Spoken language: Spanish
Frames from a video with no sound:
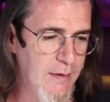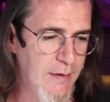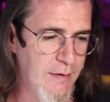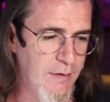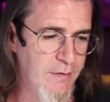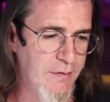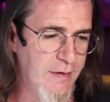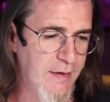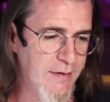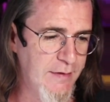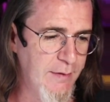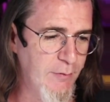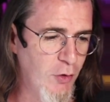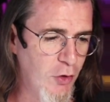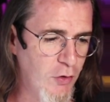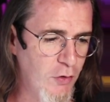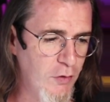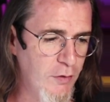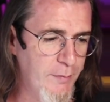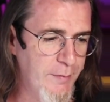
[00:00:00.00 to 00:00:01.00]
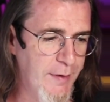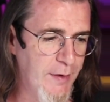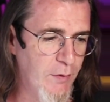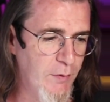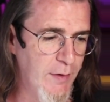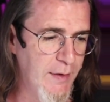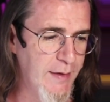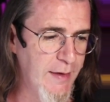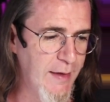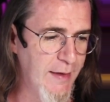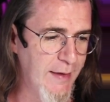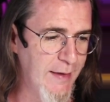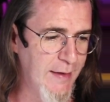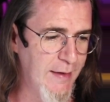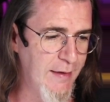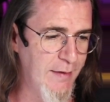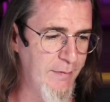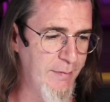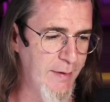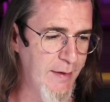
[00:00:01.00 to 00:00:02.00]
Y dice Nativo Colors, me recuerda
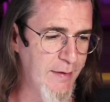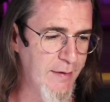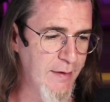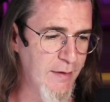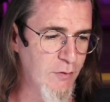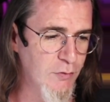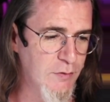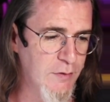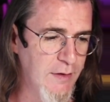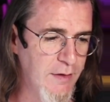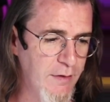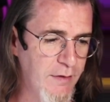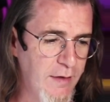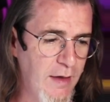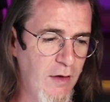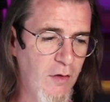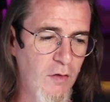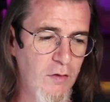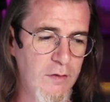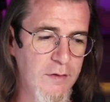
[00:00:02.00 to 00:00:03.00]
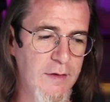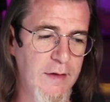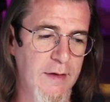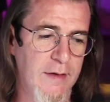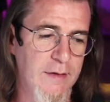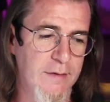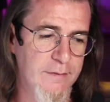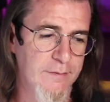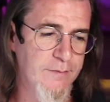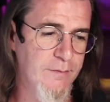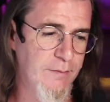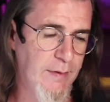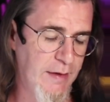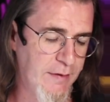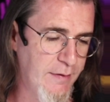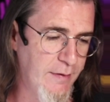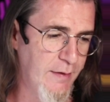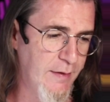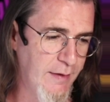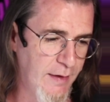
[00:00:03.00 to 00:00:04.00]
el verde que utiliza Holder.
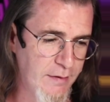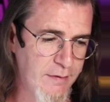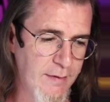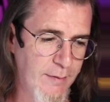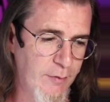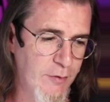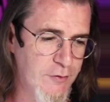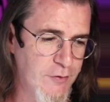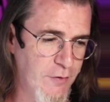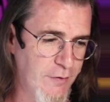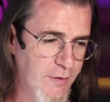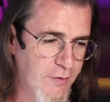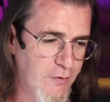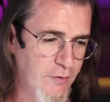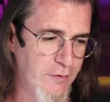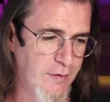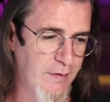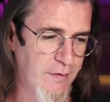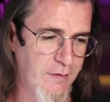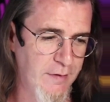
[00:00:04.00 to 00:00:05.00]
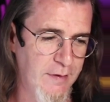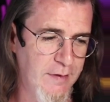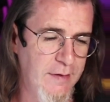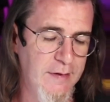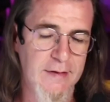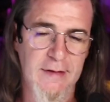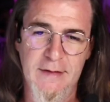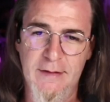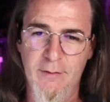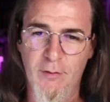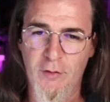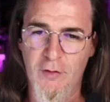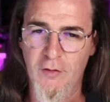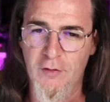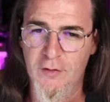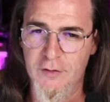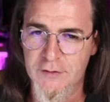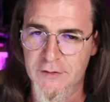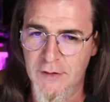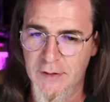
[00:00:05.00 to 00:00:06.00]
Gracias, gracias por eso 113, Nativo
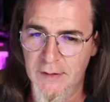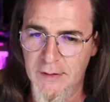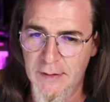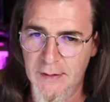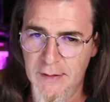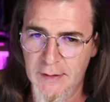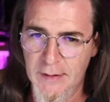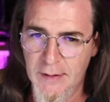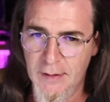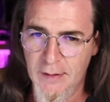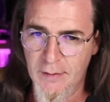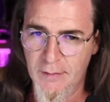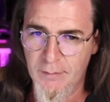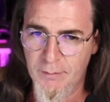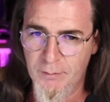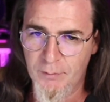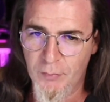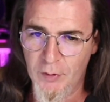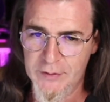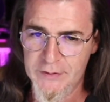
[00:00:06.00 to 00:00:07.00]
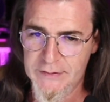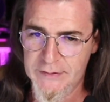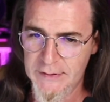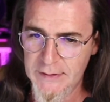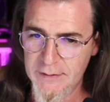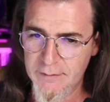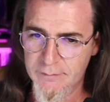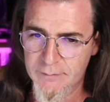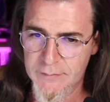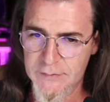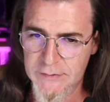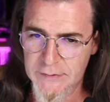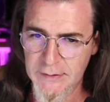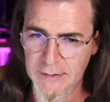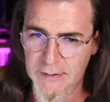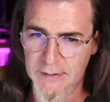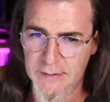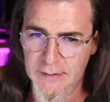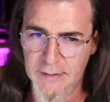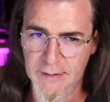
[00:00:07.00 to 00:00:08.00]
Colors. Pues sí,
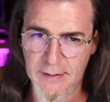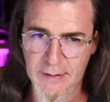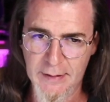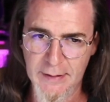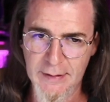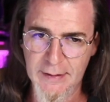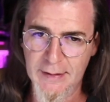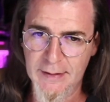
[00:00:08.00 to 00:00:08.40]
sí, eh, es